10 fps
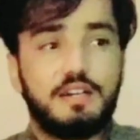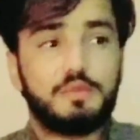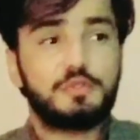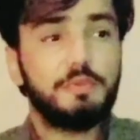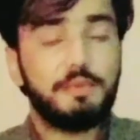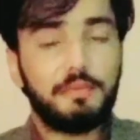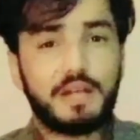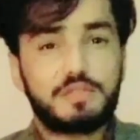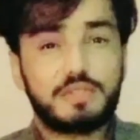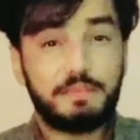उसमें मैं
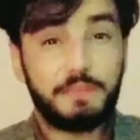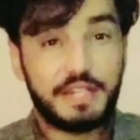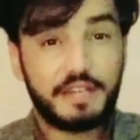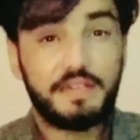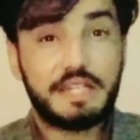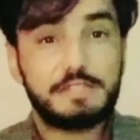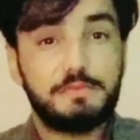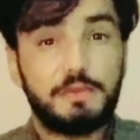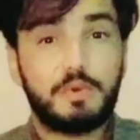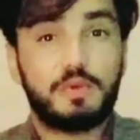बाजू का पी लिंक्स भी
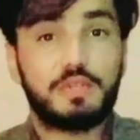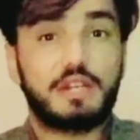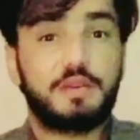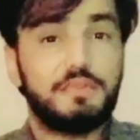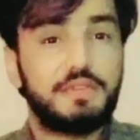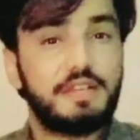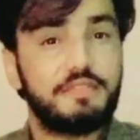अपलोड कर रहा हूँ इवन कि